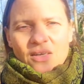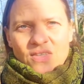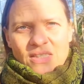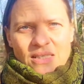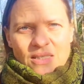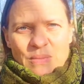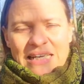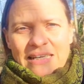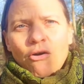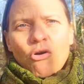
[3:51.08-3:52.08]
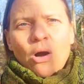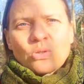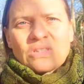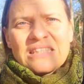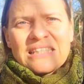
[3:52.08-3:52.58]
Wie sieht es mit der Nahrung
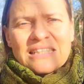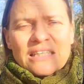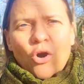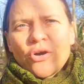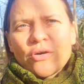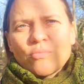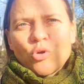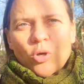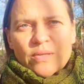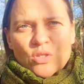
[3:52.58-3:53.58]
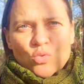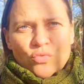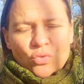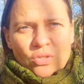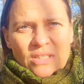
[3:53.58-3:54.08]
aus, die ihr eurem Körper
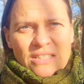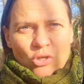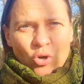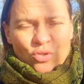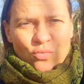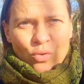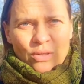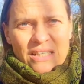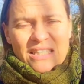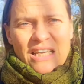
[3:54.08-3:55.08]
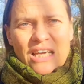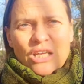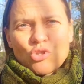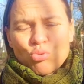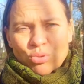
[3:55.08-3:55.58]
zuführt? Ist die euch wirklich
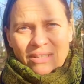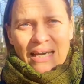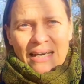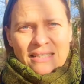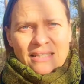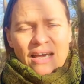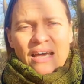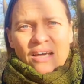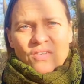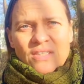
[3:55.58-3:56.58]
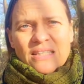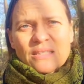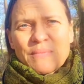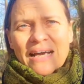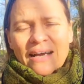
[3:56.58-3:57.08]
zuträglich? Wie sieht
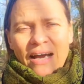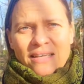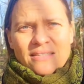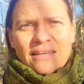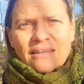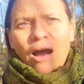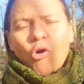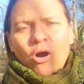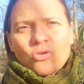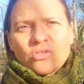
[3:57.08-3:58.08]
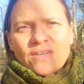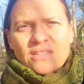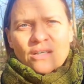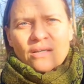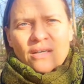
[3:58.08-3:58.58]
es mit der geistigen Nahrung aus,
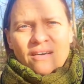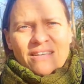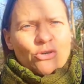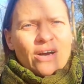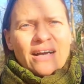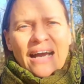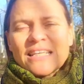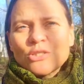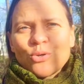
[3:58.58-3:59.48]
was ihr, was euer Geist